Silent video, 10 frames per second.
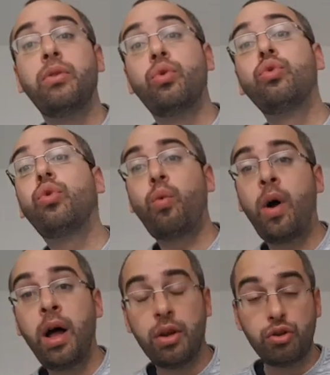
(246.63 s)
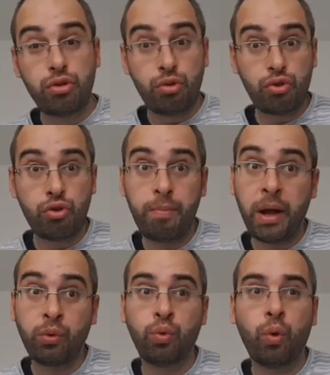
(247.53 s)
dont 3 sur ce
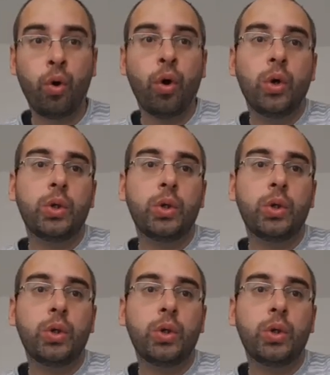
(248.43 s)
parcours.